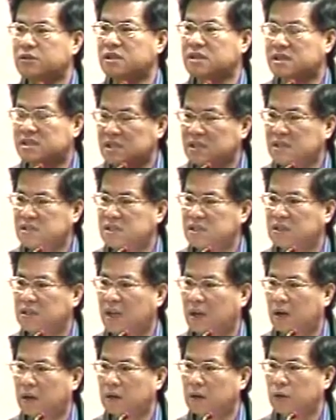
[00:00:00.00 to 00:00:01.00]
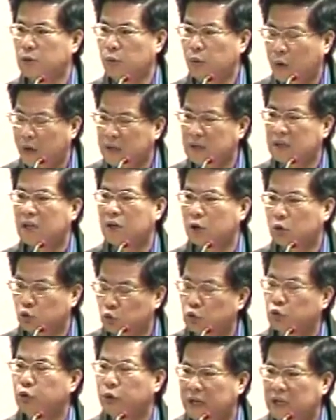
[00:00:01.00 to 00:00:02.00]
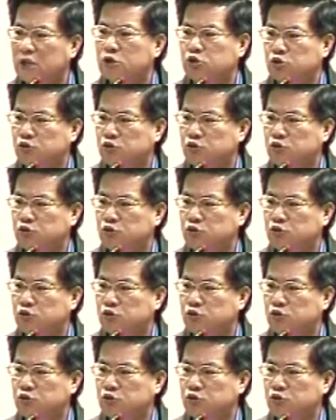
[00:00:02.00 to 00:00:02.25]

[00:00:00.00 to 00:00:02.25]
尤其涉及到5院